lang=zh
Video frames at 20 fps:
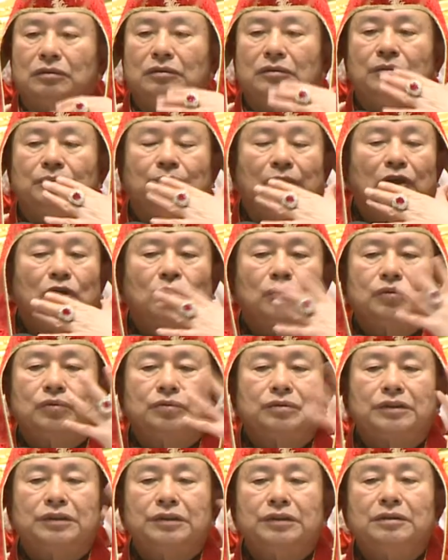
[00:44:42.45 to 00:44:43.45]
没有呼
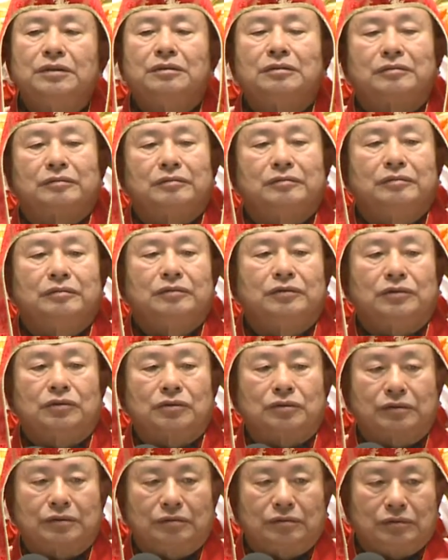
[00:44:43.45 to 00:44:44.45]
吸，就